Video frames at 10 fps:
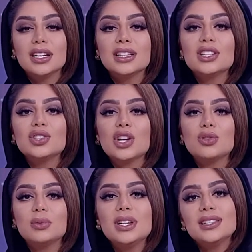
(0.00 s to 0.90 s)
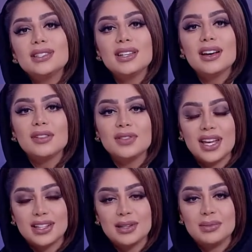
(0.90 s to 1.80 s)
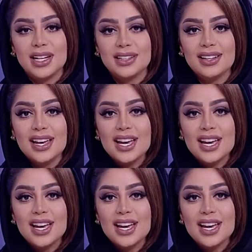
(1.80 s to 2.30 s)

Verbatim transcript: تشهد بالازدهار في هذه البلاد